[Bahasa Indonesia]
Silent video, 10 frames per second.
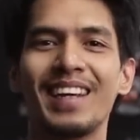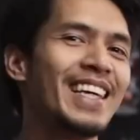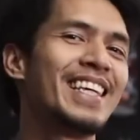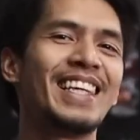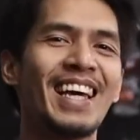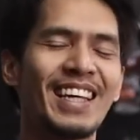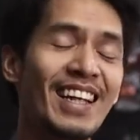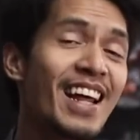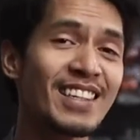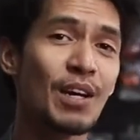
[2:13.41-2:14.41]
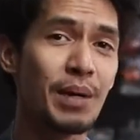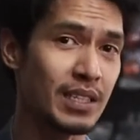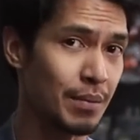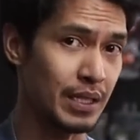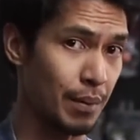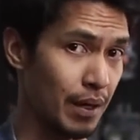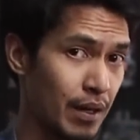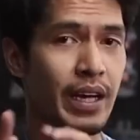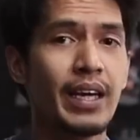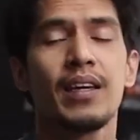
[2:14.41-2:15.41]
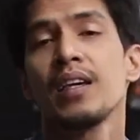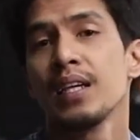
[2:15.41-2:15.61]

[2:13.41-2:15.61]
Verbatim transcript: Iya, tenang, sabar, sabar, sabar. Oke,